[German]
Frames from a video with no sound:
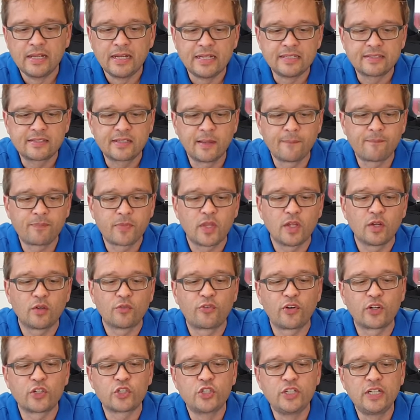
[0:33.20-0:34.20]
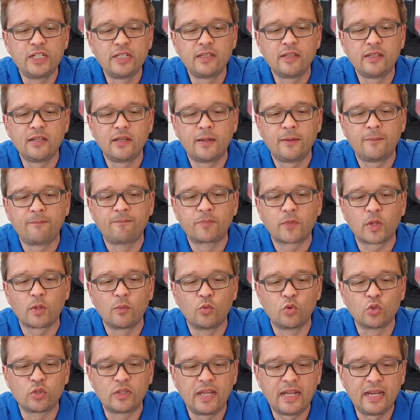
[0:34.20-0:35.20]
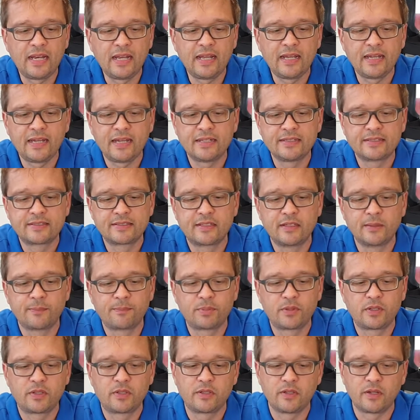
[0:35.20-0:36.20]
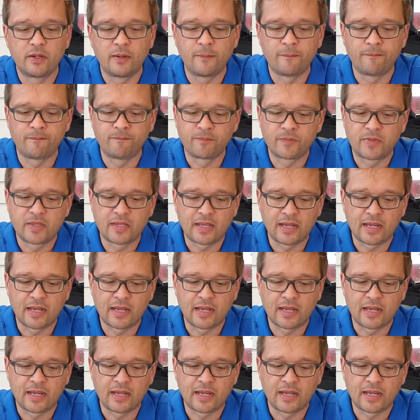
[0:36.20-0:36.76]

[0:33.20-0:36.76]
Es gibt verschiedene Modelle, es gibt ähm,